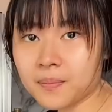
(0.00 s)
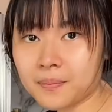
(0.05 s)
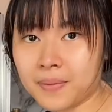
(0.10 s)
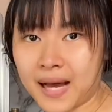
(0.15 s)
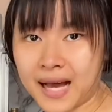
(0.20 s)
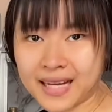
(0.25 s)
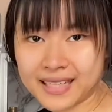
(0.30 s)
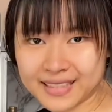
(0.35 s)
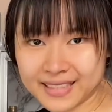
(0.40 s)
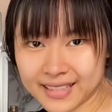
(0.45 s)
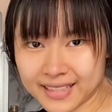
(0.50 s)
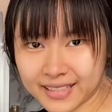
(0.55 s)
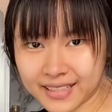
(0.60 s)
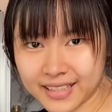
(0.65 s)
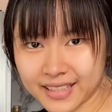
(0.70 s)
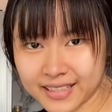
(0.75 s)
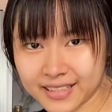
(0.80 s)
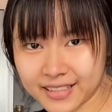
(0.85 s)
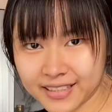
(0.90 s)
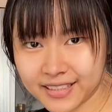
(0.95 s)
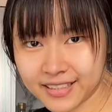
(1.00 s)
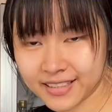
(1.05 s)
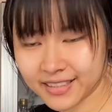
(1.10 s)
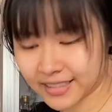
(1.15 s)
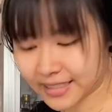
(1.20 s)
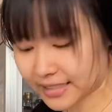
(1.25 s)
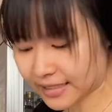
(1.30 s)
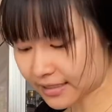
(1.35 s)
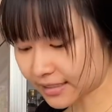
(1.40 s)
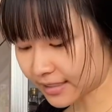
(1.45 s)
ผักเนี่ยกินเยอะ ๆ
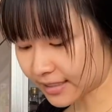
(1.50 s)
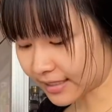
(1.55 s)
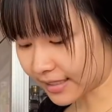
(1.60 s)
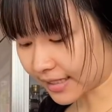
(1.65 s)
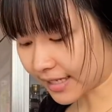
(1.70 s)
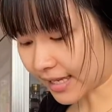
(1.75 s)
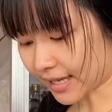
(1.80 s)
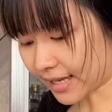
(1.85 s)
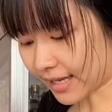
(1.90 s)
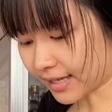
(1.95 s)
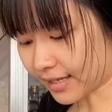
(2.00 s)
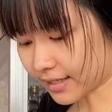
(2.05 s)
ได้เลยนะคะ